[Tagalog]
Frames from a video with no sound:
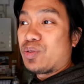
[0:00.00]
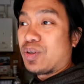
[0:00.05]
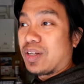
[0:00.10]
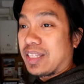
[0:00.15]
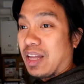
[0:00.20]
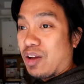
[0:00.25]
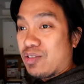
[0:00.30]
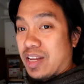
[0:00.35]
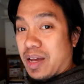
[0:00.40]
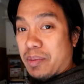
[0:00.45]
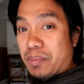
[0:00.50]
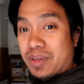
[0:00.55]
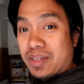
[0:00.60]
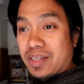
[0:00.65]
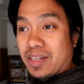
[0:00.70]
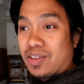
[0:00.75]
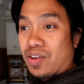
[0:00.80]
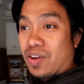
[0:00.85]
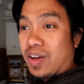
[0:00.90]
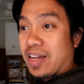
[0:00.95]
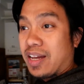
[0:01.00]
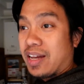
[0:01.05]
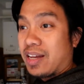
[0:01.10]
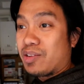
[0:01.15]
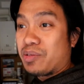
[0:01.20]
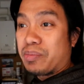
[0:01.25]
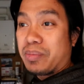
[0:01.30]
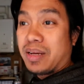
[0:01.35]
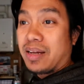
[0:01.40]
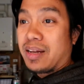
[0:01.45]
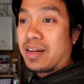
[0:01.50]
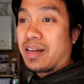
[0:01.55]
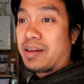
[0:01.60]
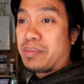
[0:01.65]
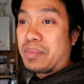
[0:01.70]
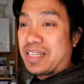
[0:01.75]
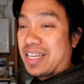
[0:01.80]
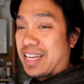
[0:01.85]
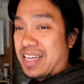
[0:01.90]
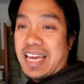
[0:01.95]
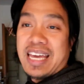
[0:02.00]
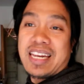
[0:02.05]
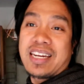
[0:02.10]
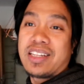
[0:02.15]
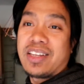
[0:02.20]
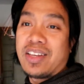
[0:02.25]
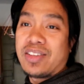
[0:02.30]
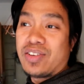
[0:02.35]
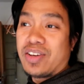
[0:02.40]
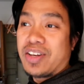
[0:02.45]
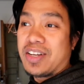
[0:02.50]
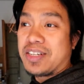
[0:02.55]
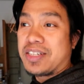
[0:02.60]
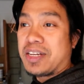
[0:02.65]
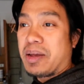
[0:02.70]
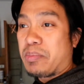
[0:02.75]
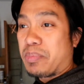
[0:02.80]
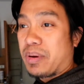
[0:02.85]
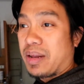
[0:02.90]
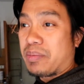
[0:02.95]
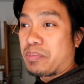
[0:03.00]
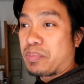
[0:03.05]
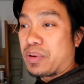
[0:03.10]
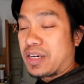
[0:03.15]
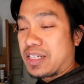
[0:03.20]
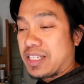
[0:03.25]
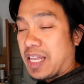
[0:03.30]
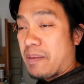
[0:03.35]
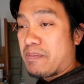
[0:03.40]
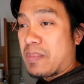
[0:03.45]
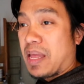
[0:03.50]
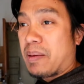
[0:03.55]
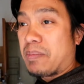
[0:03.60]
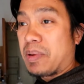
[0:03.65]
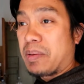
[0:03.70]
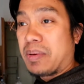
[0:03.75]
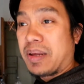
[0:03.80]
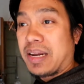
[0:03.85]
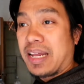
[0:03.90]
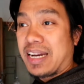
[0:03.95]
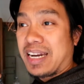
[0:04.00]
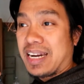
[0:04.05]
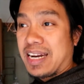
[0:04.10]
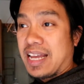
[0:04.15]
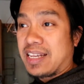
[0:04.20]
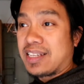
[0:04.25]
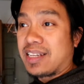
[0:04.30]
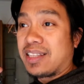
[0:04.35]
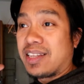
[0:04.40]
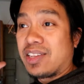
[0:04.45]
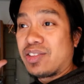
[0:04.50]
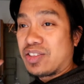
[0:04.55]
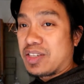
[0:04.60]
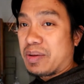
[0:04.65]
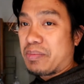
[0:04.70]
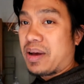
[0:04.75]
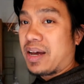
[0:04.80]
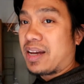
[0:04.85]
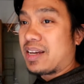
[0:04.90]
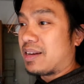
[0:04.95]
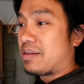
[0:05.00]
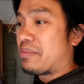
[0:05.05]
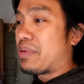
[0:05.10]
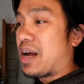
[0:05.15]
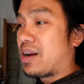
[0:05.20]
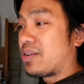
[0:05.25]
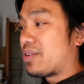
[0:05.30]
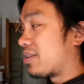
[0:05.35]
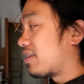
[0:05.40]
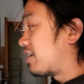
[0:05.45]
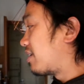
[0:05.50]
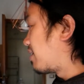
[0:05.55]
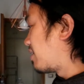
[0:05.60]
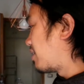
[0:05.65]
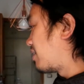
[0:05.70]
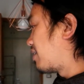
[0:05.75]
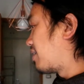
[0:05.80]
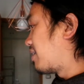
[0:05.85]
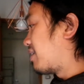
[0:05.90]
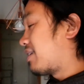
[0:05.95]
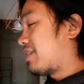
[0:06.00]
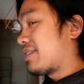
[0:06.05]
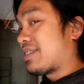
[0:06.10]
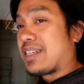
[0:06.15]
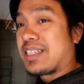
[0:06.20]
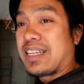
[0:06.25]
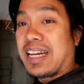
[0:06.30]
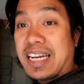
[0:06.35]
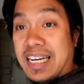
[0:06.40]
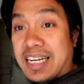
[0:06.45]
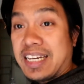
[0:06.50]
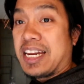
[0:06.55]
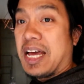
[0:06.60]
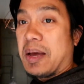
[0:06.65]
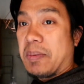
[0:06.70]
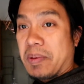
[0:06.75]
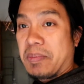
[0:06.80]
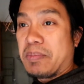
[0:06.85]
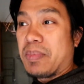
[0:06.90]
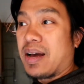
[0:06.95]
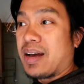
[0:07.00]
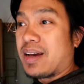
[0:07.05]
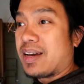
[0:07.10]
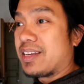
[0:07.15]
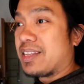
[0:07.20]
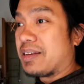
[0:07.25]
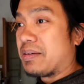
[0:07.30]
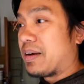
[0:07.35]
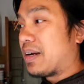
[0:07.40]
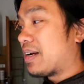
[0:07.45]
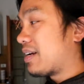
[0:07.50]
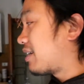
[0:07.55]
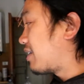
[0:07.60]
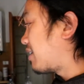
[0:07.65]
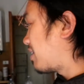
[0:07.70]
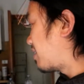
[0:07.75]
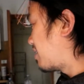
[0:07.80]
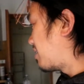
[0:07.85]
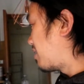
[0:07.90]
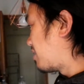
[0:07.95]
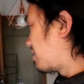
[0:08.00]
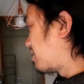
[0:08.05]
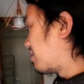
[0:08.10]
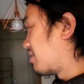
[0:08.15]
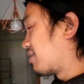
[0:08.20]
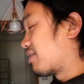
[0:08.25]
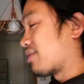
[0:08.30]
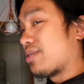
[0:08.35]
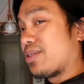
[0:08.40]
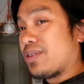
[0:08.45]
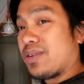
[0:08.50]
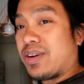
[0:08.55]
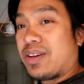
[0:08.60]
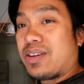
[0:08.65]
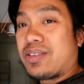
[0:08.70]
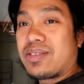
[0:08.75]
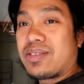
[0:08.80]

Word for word: unang taon namin dito, kaya yung uh, mangyayari dito, eh, syempre, first time namin mararanasan dito sa bahay na bago. Sa sarili naming bahay, di ba? So, ayun,